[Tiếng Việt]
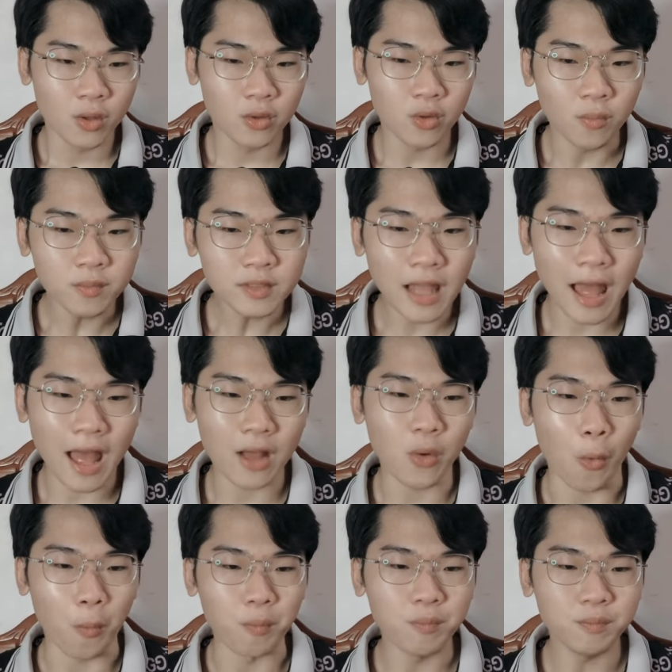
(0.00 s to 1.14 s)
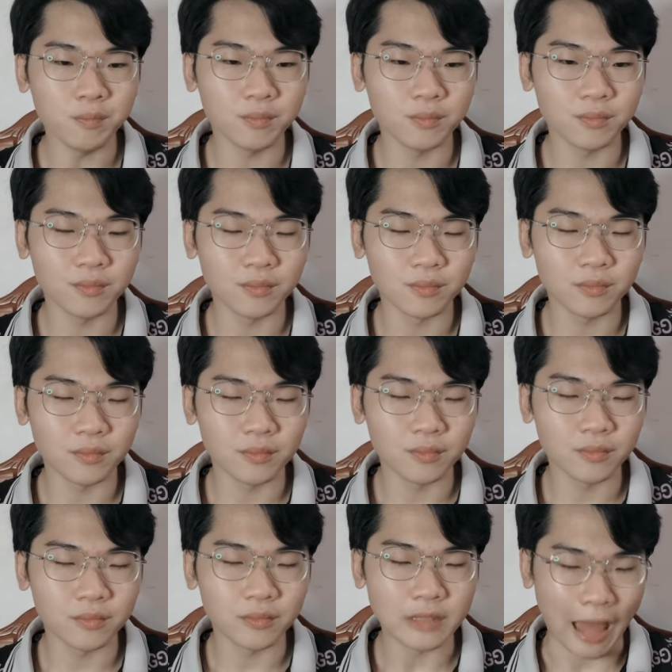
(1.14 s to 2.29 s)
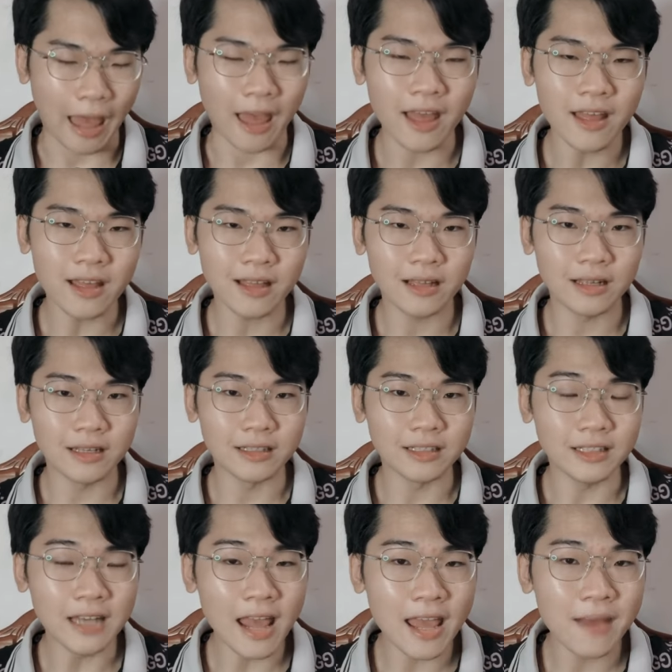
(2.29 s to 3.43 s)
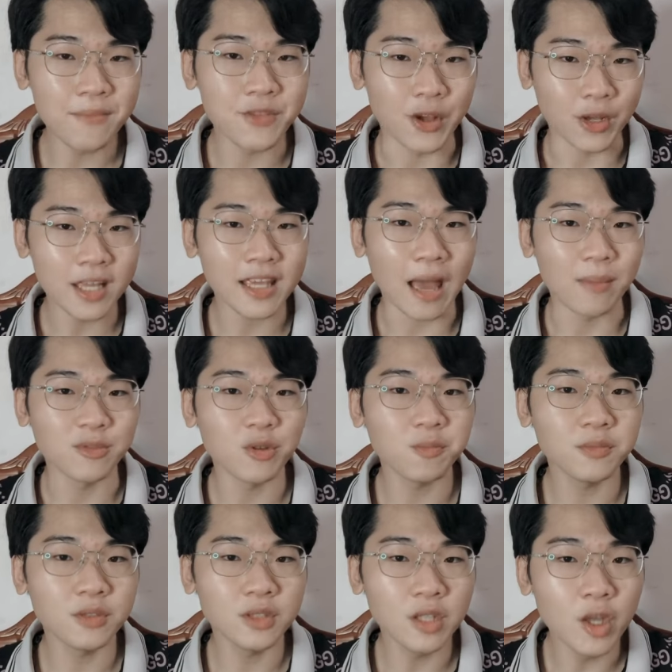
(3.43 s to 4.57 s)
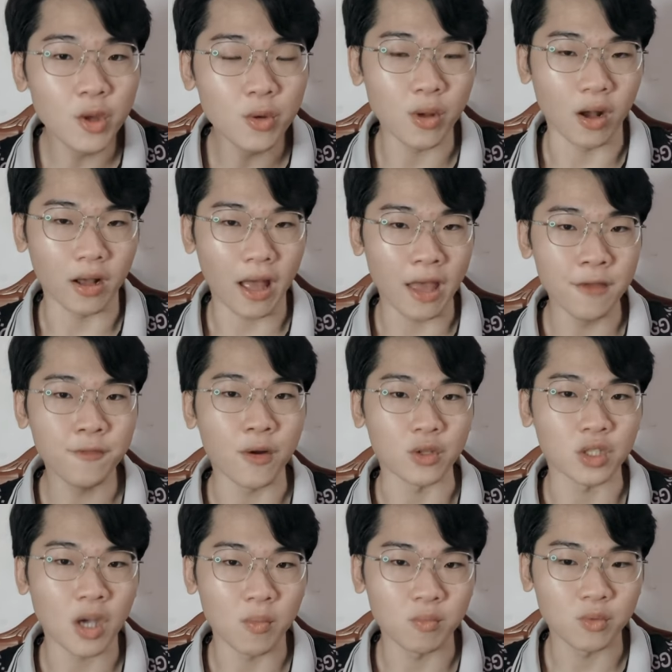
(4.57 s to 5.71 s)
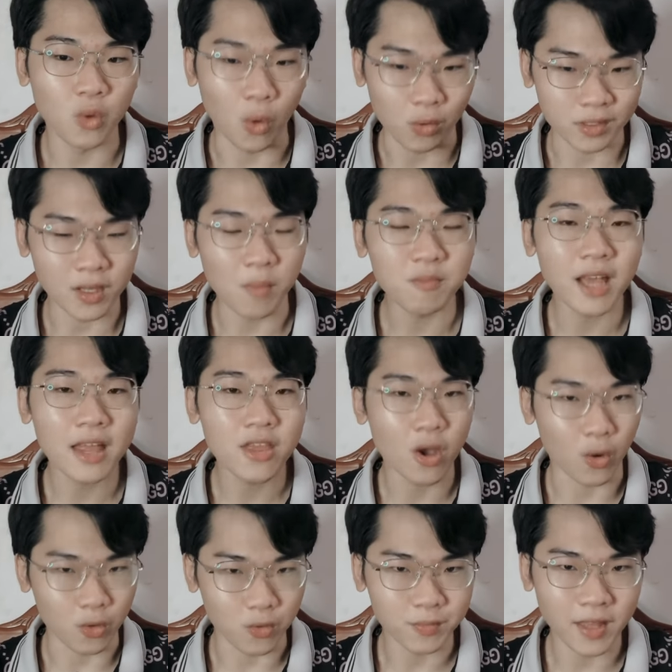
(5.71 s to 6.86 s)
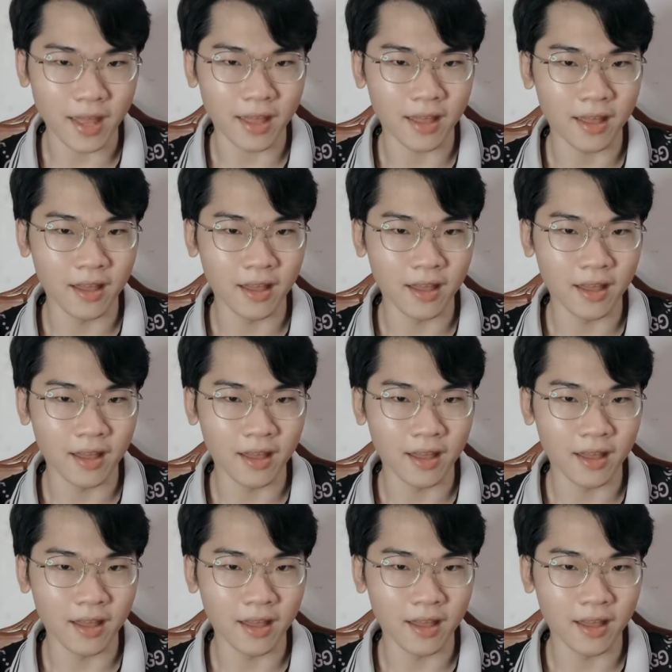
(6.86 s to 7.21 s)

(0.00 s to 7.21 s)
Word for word: chúng ta cũng đã đem những cái cảm xúc tiêu cực ấy vào trong cuộc sống cá nhân của chúng ta.